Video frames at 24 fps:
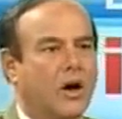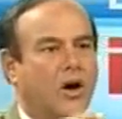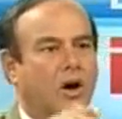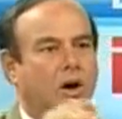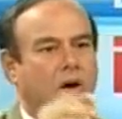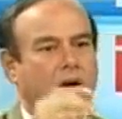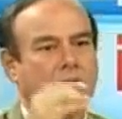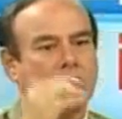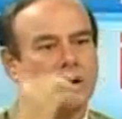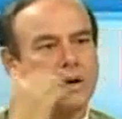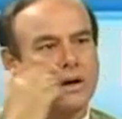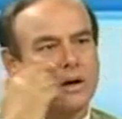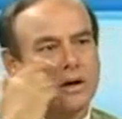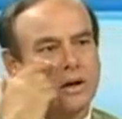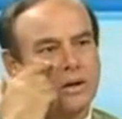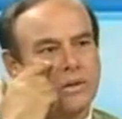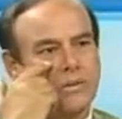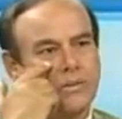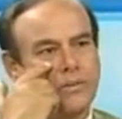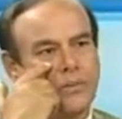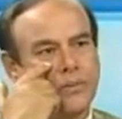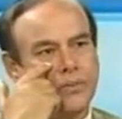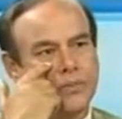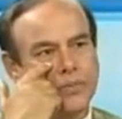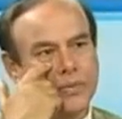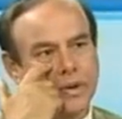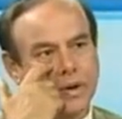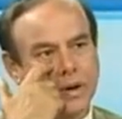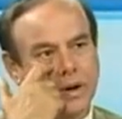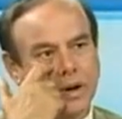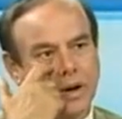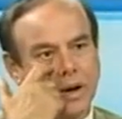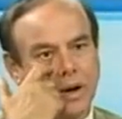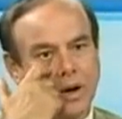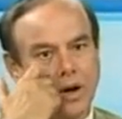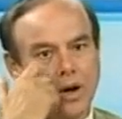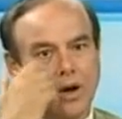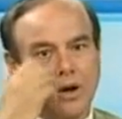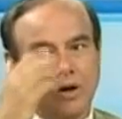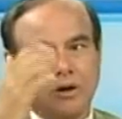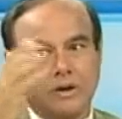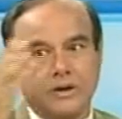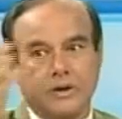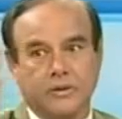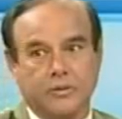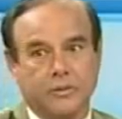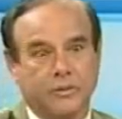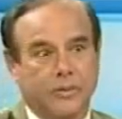और अभी और बेहतर हुआ है इस
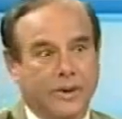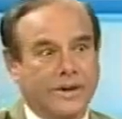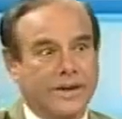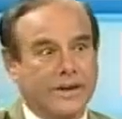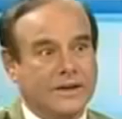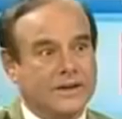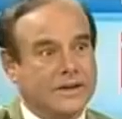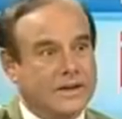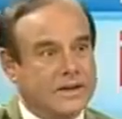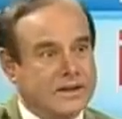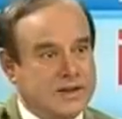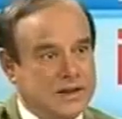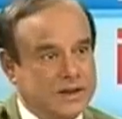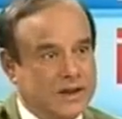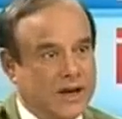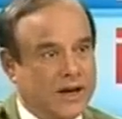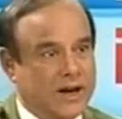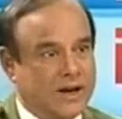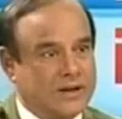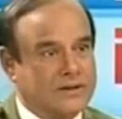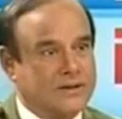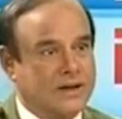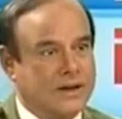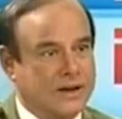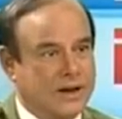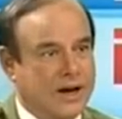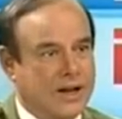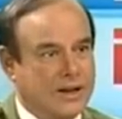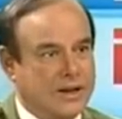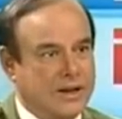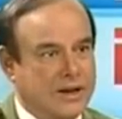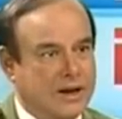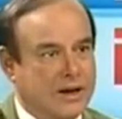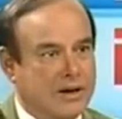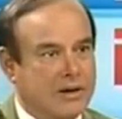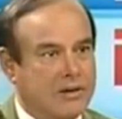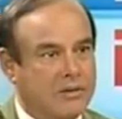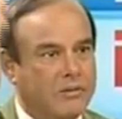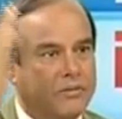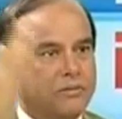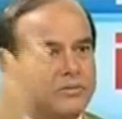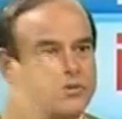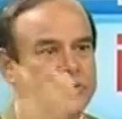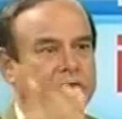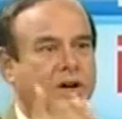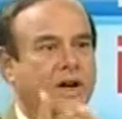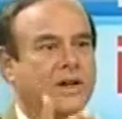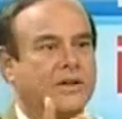गवर्नमेंट में बदीन से सीधा रास्ता निकाल दिया
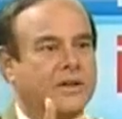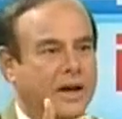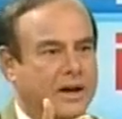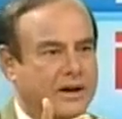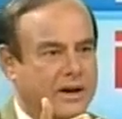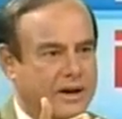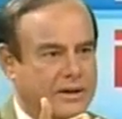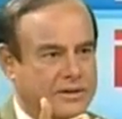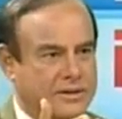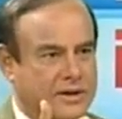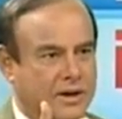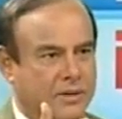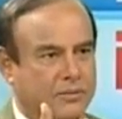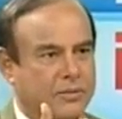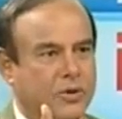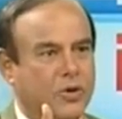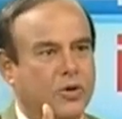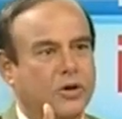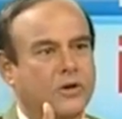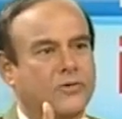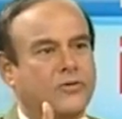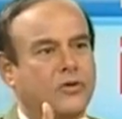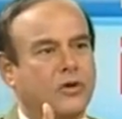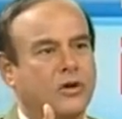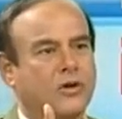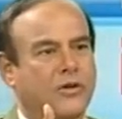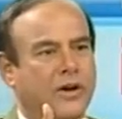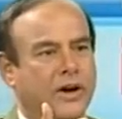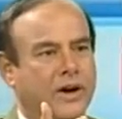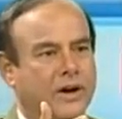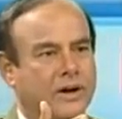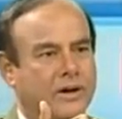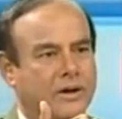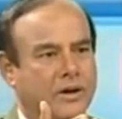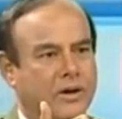सीधा शानदार रास्ता ब्यूटीफुल वे